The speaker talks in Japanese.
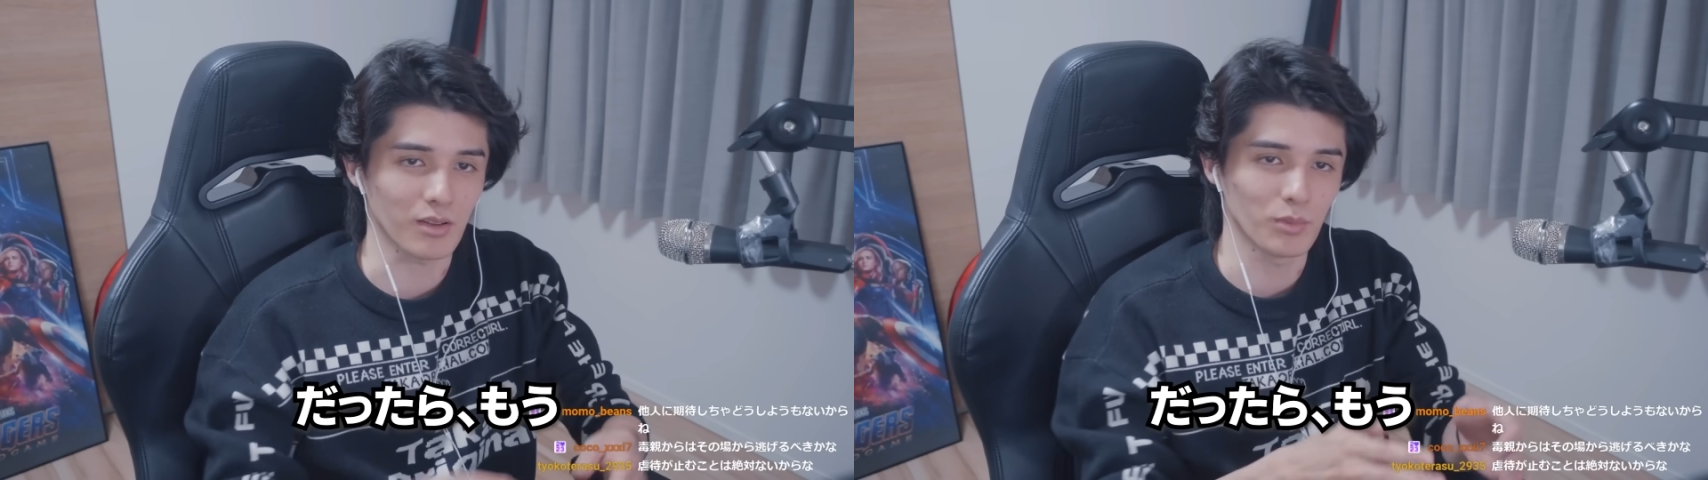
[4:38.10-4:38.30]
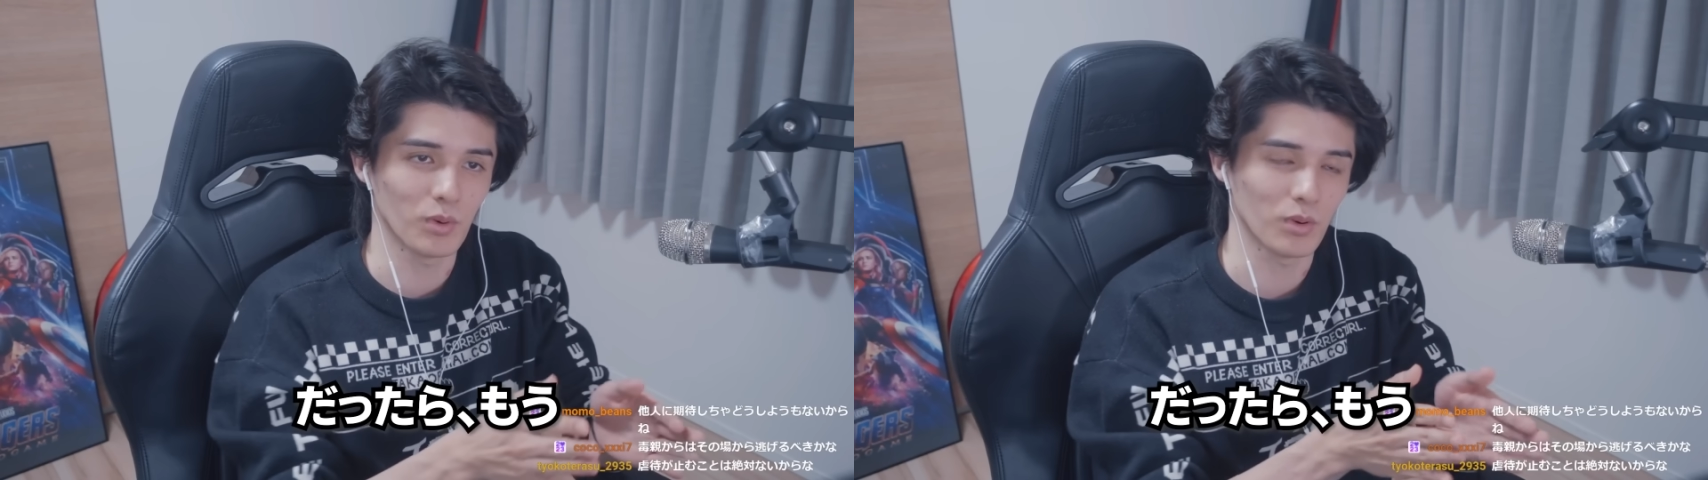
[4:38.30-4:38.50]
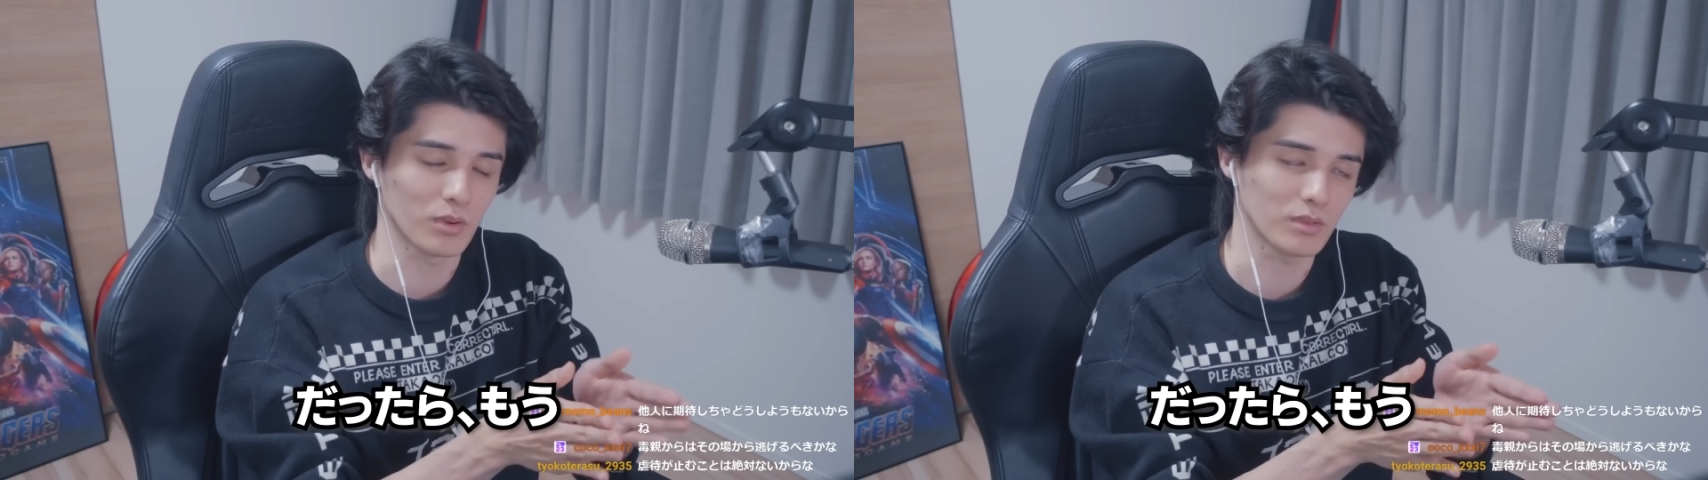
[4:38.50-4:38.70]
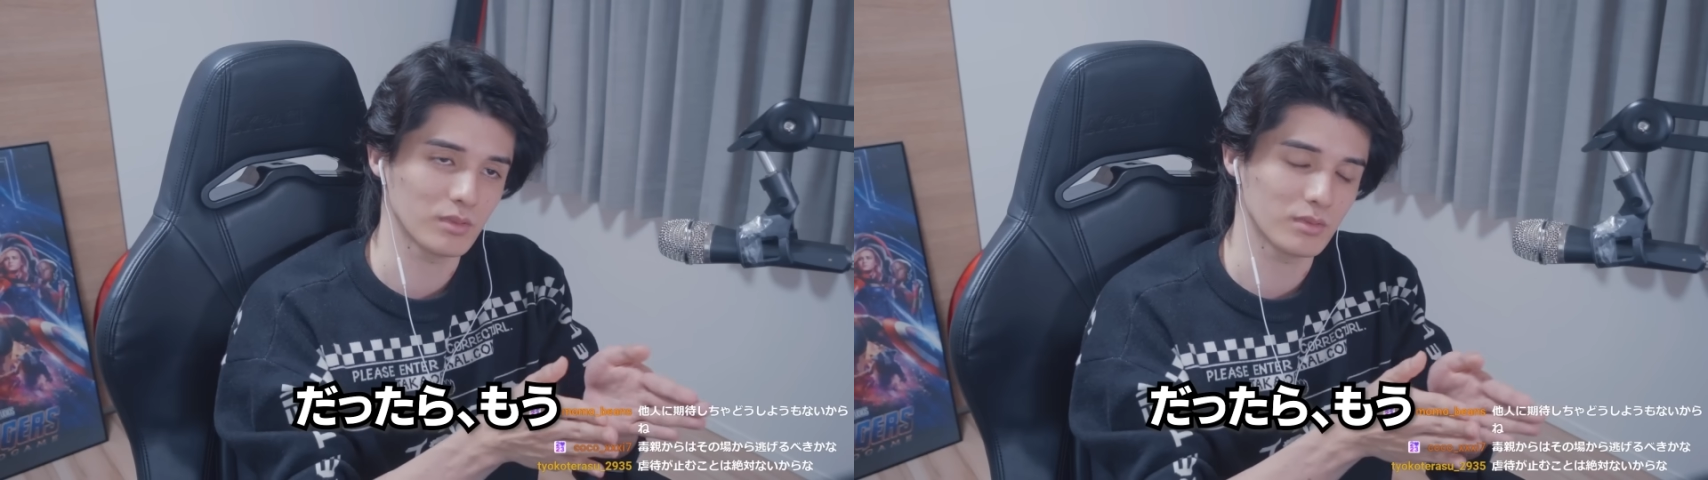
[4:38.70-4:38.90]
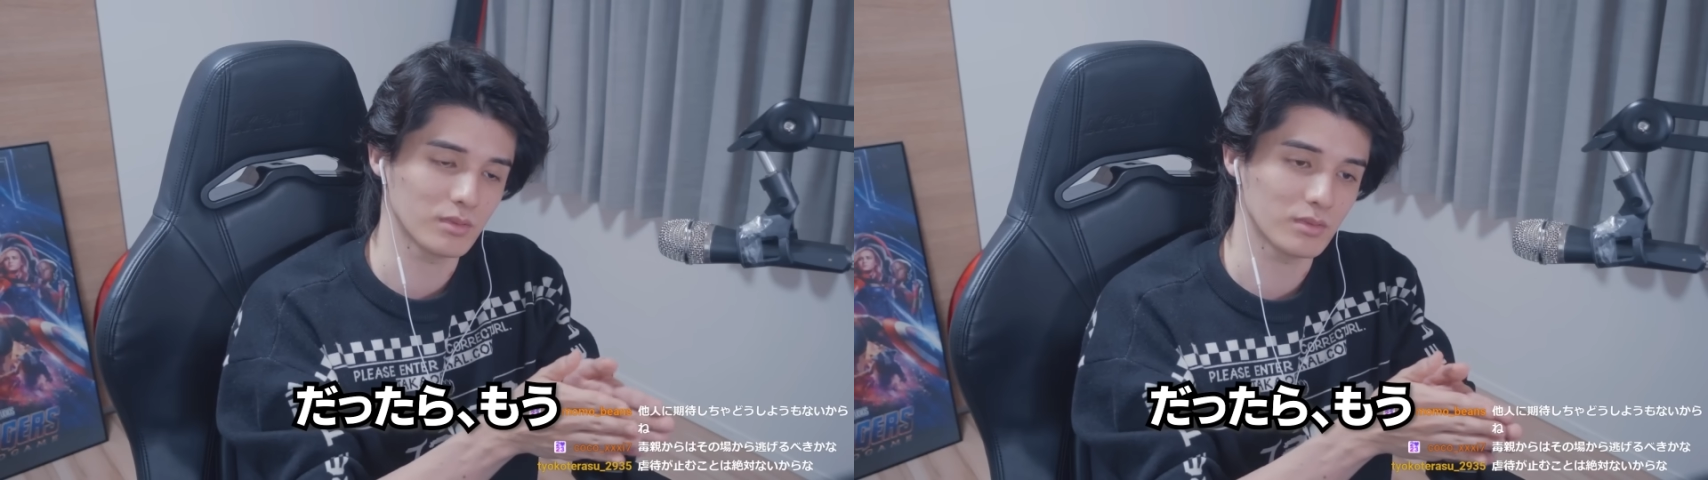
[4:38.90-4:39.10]
も
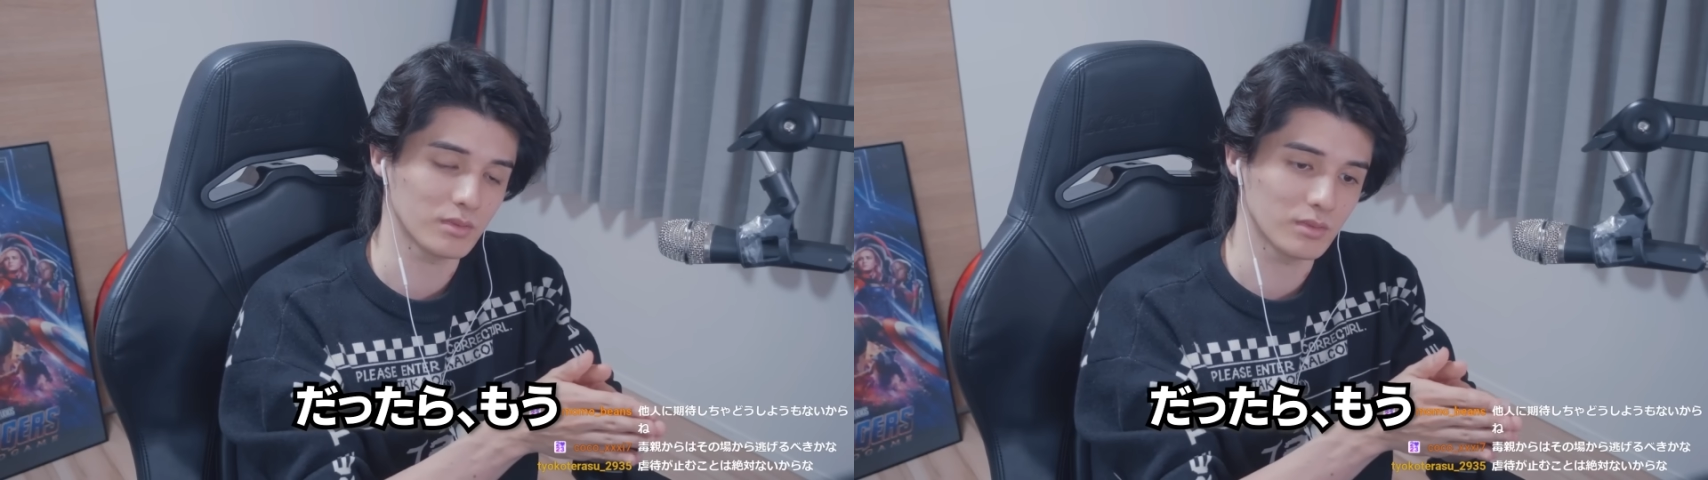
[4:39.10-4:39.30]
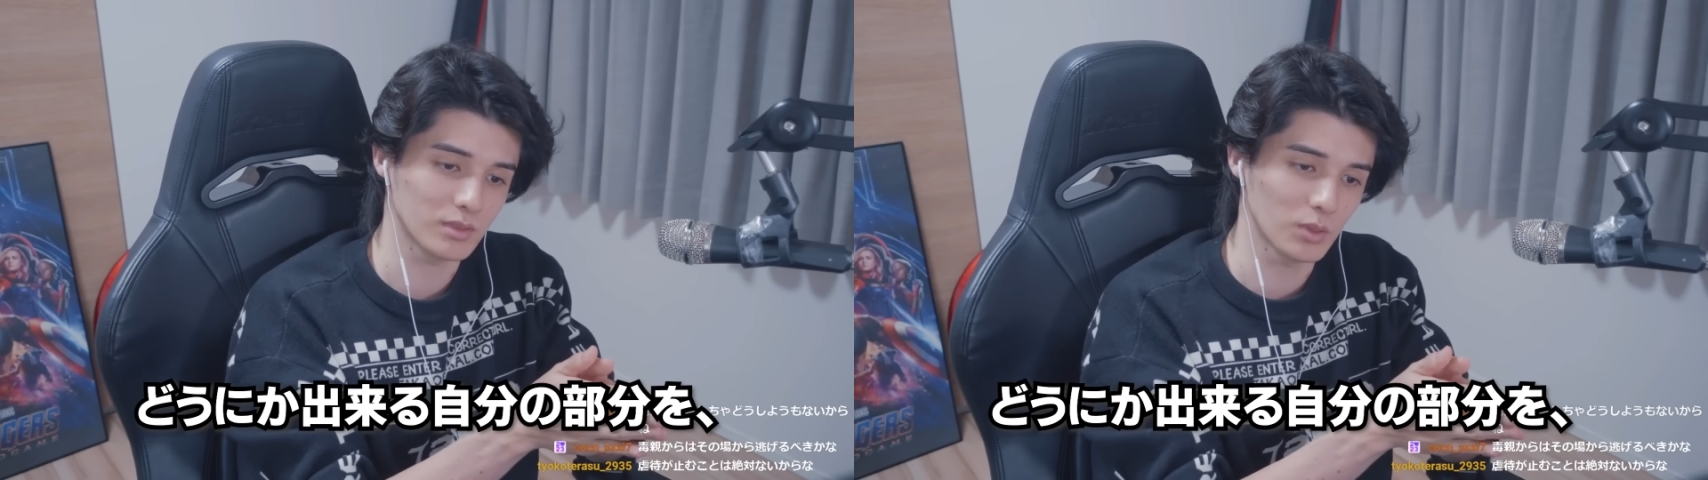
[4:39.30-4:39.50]
う、